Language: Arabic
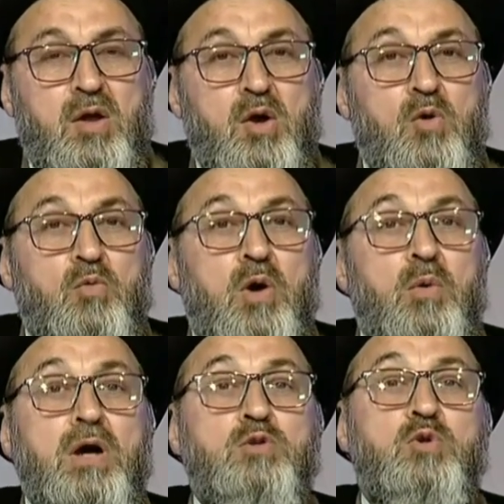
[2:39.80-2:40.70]

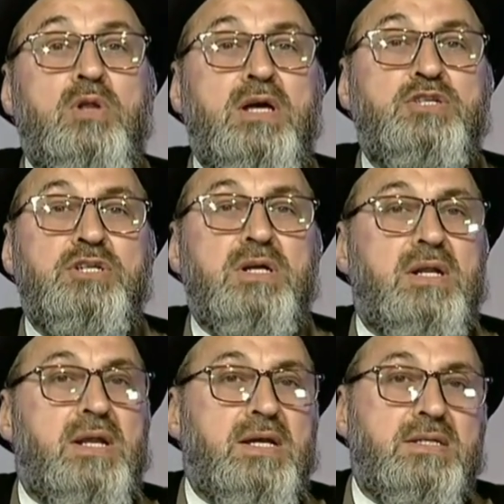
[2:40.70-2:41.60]
ووقت الأجير
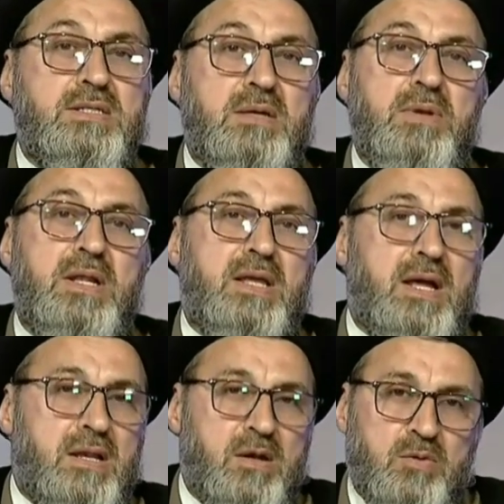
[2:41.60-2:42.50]
ليس ملكا
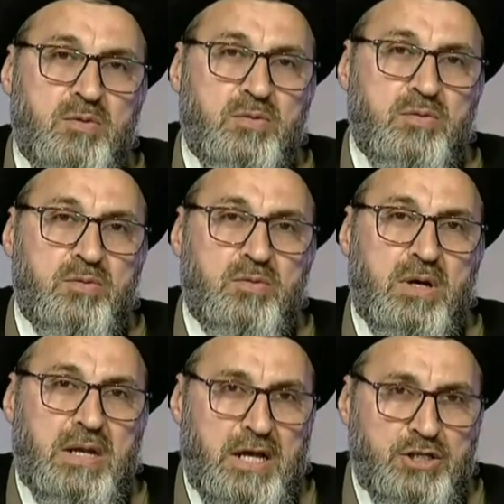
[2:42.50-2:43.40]
له
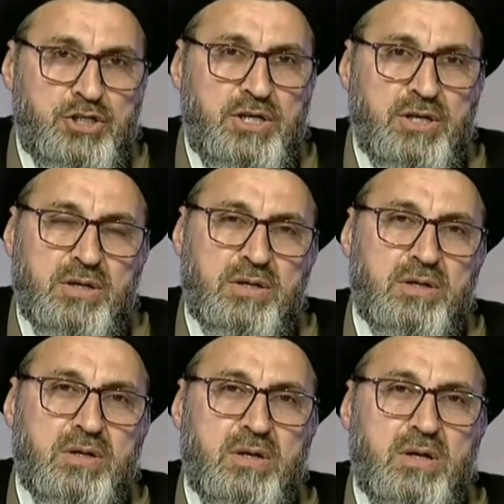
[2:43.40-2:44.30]
الأجير
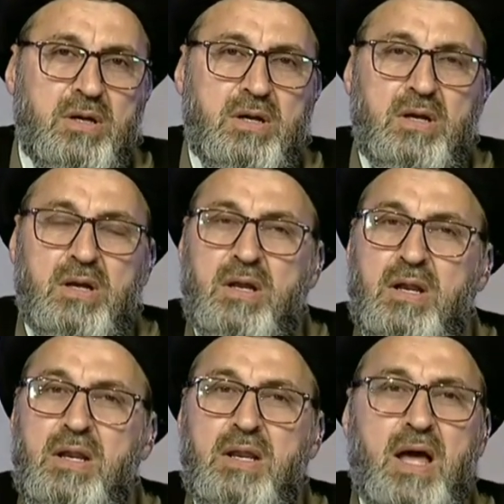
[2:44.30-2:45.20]

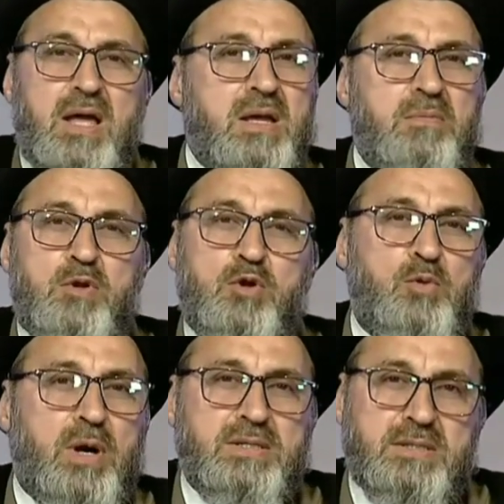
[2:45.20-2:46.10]
لا يملك
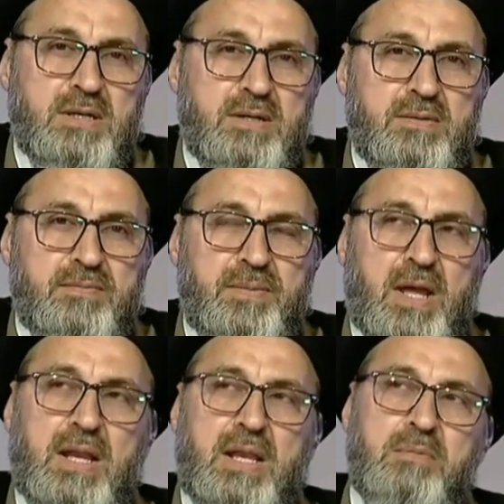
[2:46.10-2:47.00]
وقته
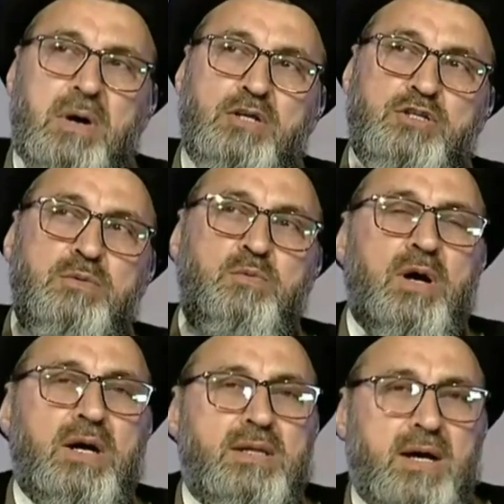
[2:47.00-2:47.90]
يعني لما أجيب
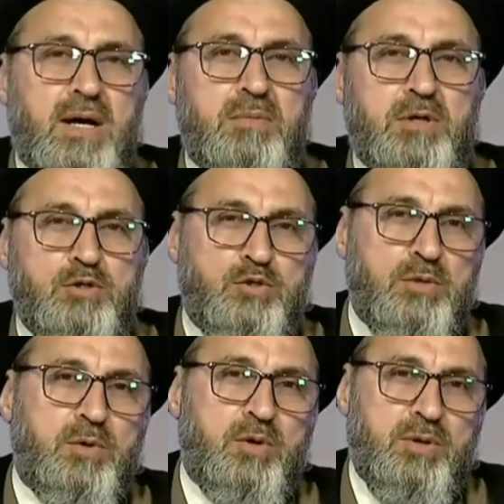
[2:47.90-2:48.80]
واحد عامل الصبح